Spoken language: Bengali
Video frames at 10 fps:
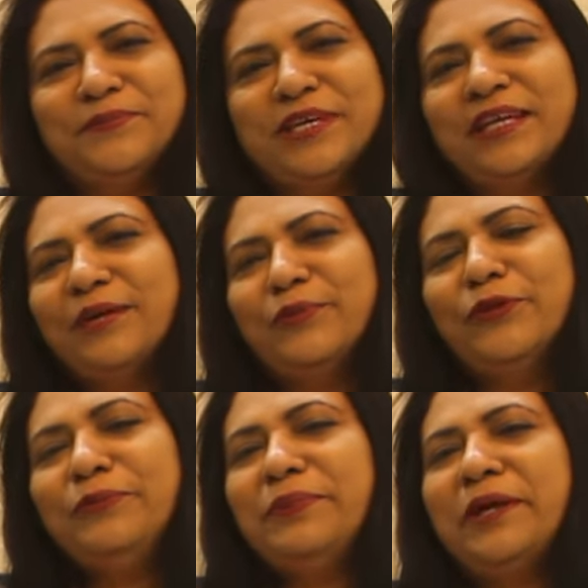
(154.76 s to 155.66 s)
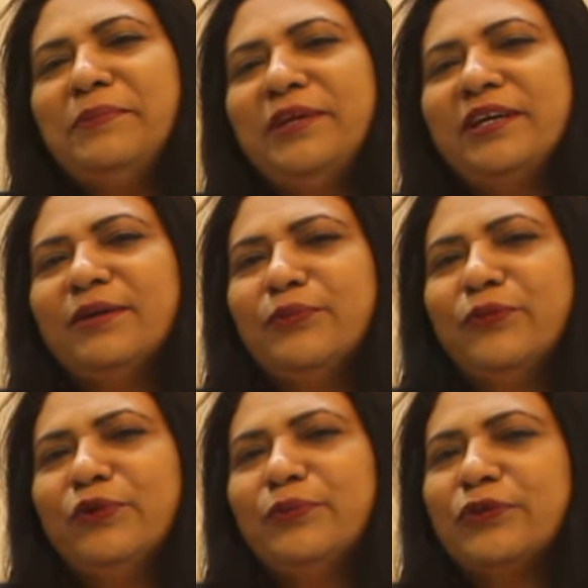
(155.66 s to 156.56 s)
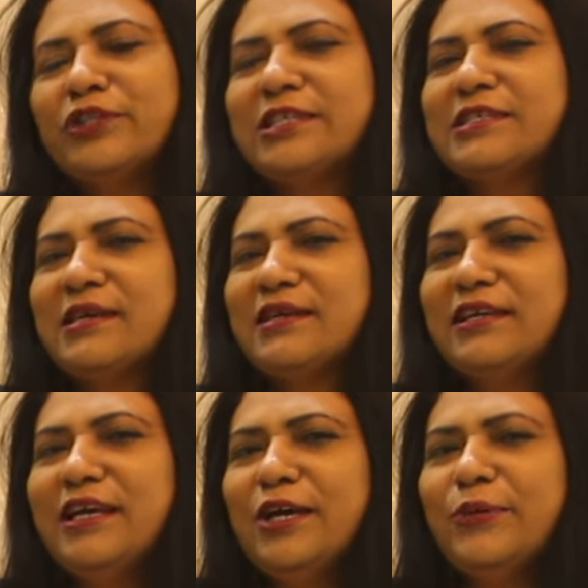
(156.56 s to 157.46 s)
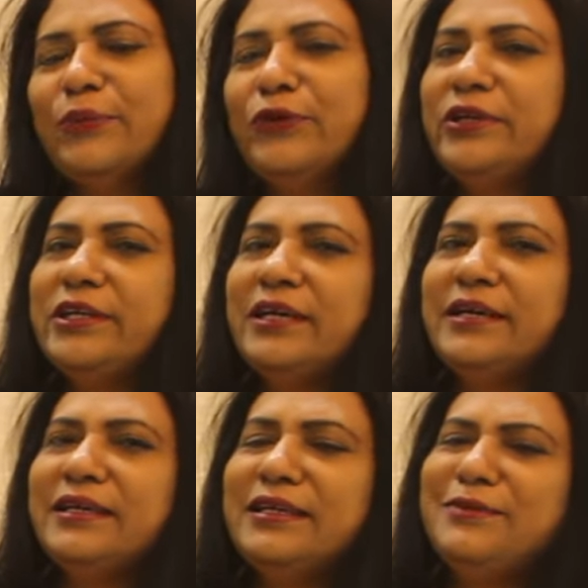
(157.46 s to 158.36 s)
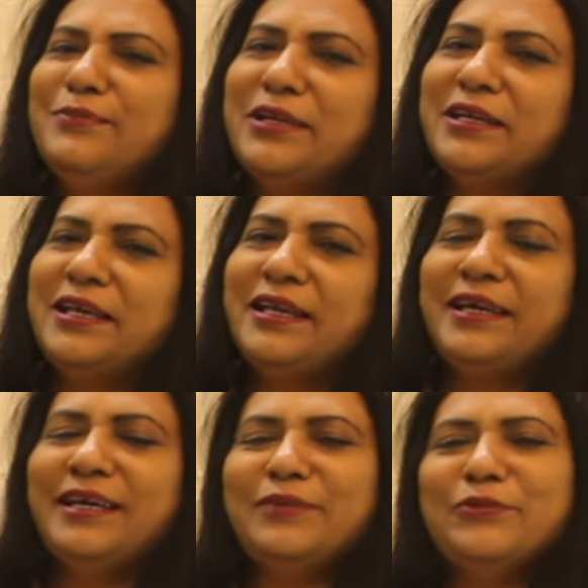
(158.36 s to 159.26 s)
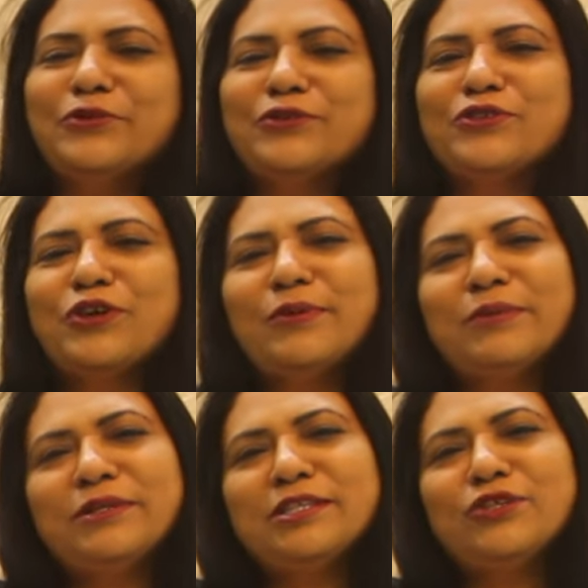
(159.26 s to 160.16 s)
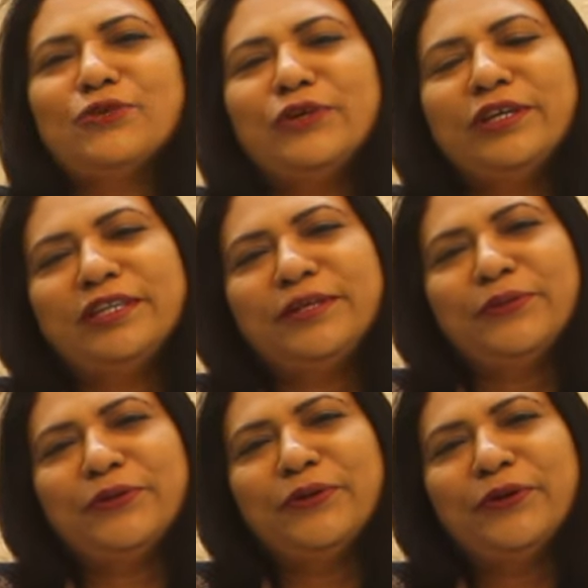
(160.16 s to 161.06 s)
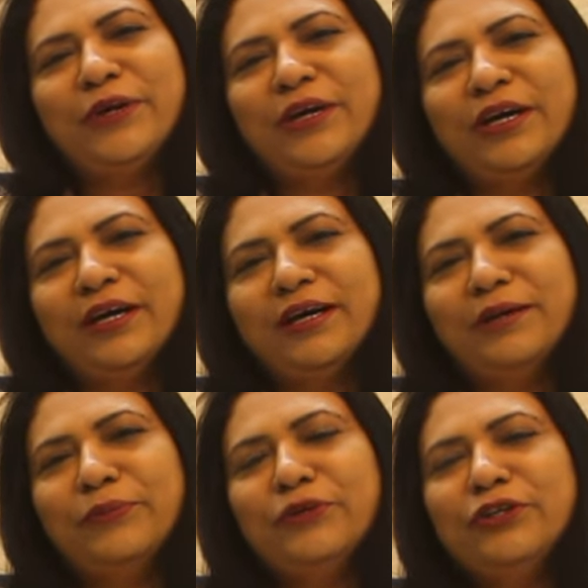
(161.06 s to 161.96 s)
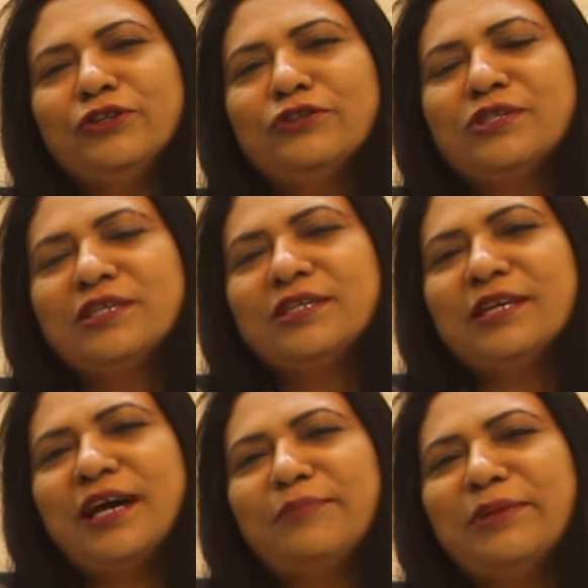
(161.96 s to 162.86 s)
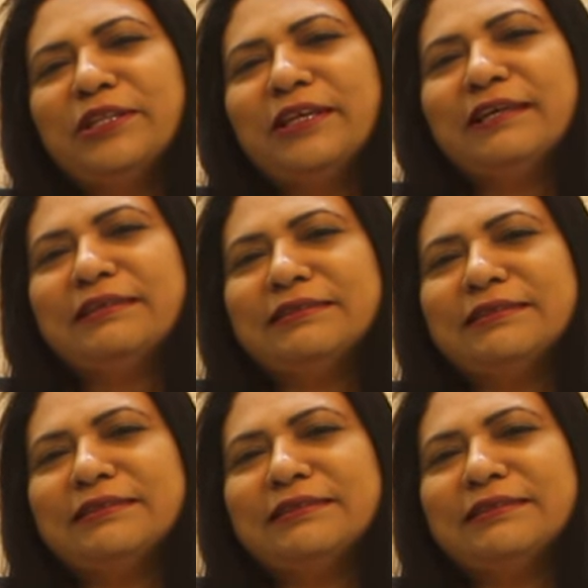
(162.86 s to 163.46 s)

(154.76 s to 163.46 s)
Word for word: যারা বই প্রেমিক বই পড়তে চান বইকে এগিয়ে নেবেন এবং সবার মাঝে ছড়িয়ে দিব বই হচ্ছে আমাদের